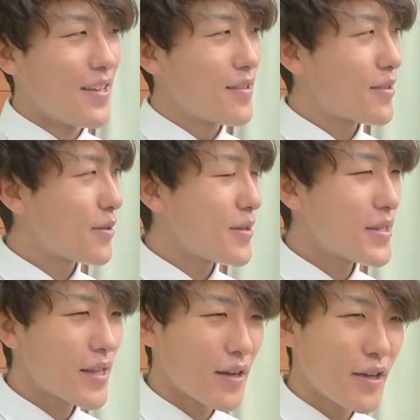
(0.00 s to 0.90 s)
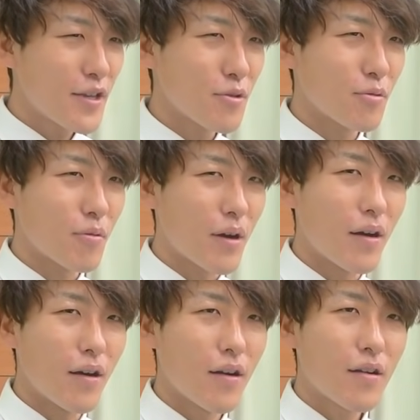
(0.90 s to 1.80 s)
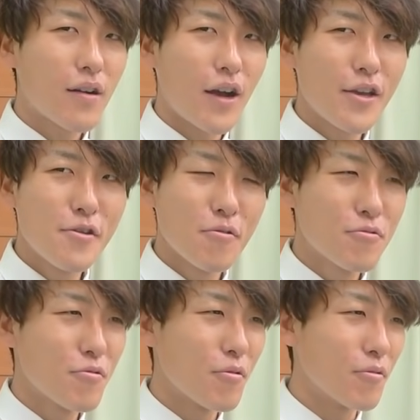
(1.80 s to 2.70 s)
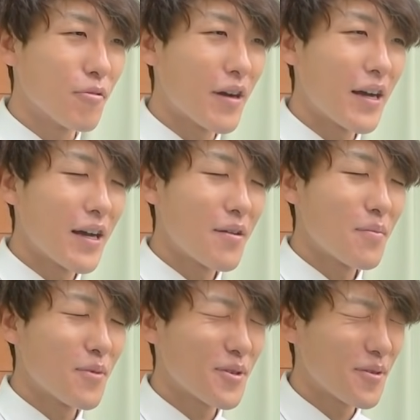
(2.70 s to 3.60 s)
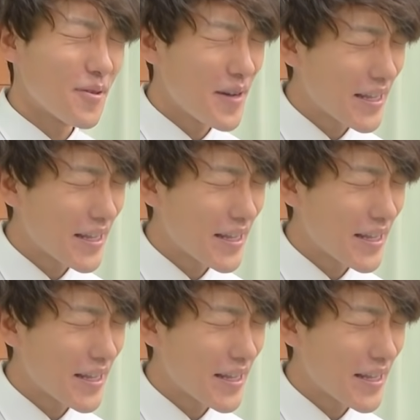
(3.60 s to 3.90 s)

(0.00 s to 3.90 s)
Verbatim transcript: 水産基礎とか海洋情報とか、もうその